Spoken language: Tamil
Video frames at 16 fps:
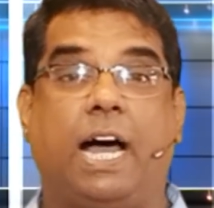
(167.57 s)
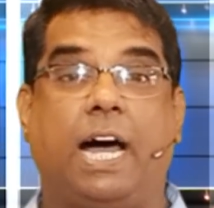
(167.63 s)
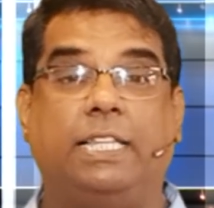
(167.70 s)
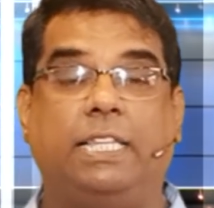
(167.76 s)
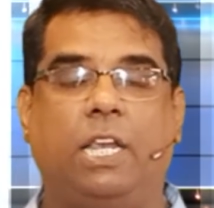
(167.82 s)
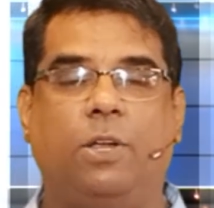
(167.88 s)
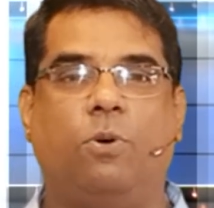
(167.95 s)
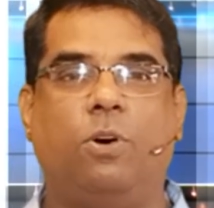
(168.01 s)

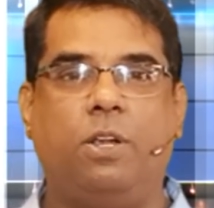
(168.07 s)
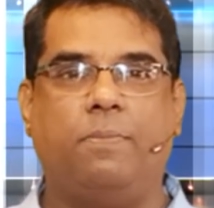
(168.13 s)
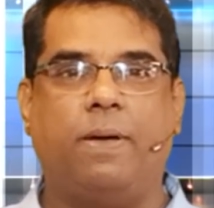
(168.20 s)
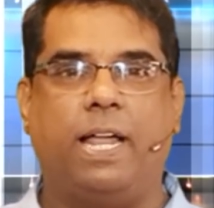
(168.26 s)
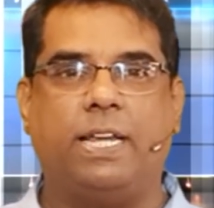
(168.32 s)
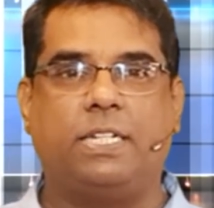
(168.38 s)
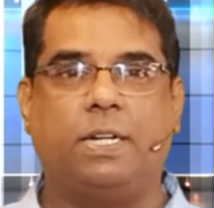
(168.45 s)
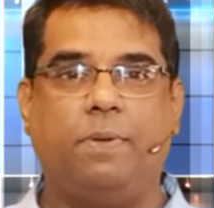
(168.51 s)
அதில் ஒரு
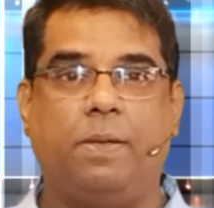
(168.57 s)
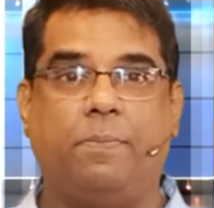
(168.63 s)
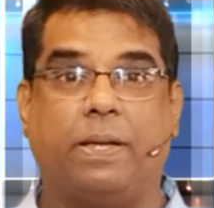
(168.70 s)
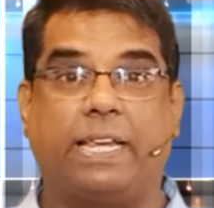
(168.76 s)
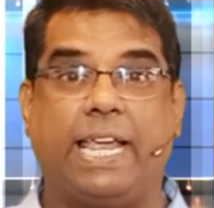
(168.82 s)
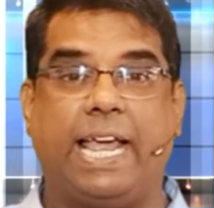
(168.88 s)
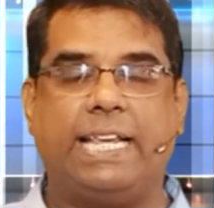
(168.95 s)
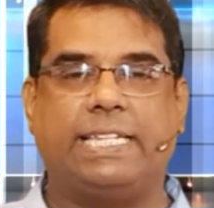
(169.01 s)
மாற்றம் இப்போ
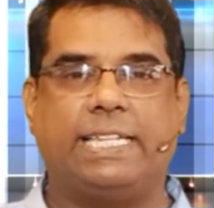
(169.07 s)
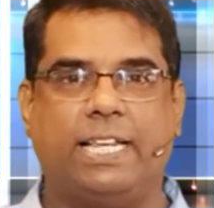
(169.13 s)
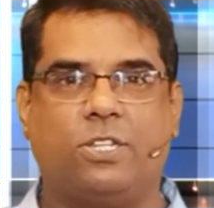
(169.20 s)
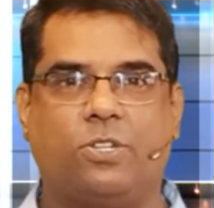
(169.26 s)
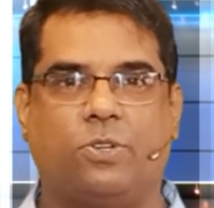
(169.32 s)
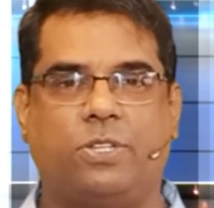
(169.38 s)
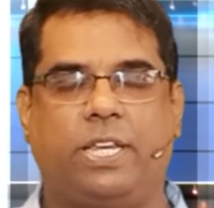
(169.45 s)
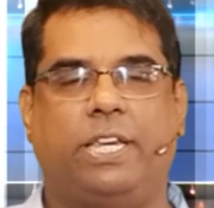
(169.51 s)

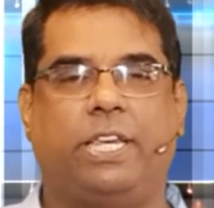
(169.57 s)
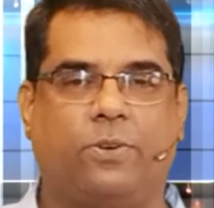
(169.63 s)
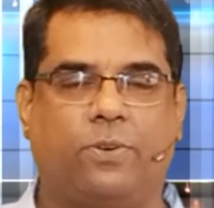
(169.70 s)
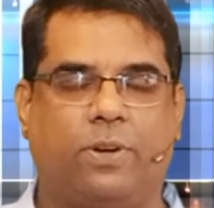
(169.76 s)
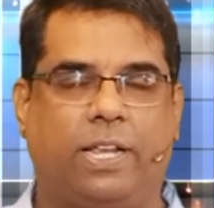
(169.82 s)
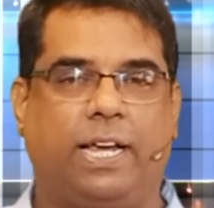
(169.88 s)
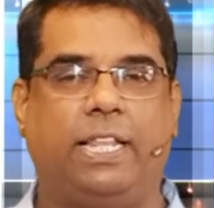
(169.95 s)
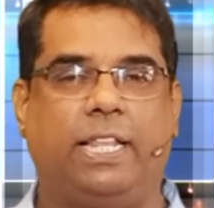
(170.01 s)
கேஷ்லெஸ்
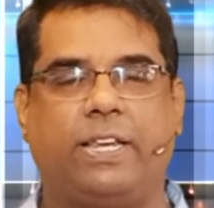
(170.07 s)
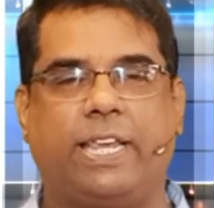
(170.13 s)
சொசைட்டிக்குள்ள அதாவது